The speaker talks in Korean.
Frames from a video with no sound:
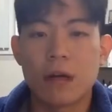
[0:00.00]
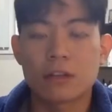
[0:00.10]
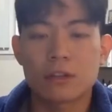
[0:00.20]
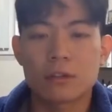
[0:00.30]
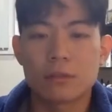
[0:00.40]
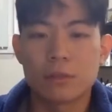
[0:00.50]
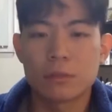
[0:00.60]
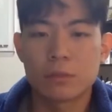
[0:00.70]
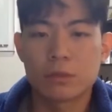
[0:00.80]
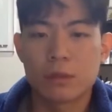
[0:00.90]
아직은
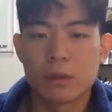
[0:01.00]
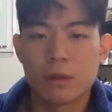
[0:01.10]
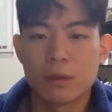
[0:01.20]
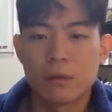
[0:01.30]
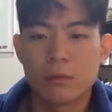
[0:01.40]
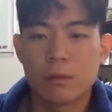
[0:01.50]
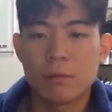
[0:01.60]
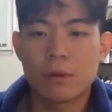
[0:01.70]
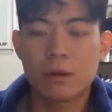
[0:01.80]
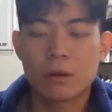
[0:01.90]
왜냐면
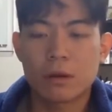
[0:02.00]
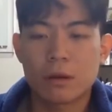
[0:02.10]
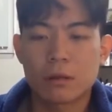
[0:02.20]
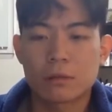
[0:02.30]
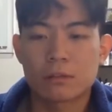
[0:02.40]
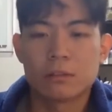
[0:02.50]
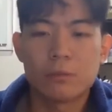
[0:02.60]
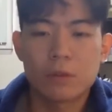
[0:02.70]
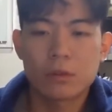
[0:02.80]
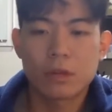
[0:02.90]
완벽하게
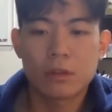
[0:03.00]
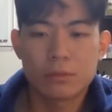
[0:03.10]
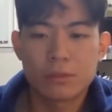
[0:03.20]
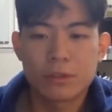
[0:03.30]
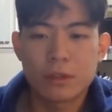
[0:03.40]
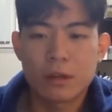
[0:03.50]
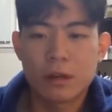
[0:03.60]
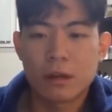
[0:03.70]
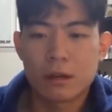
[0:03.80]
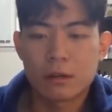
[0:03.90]
증명된 게
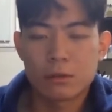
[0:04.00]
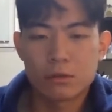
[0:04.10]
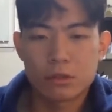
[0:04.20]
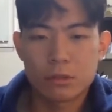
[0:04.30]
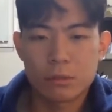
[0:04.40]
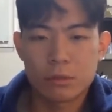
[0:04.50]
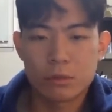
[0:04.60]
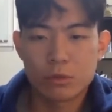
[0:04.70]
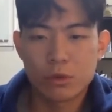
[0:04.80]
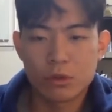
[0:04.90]
없으니까.
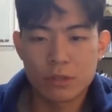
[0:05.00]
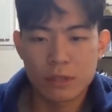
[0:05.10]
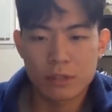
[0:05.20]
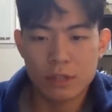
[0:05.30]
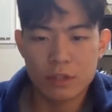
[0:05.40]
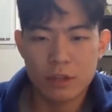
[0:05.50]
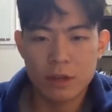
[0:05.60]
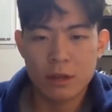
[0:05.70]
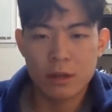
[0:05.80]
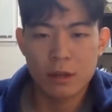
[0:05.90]
비트코인도 역사가 짧잖아.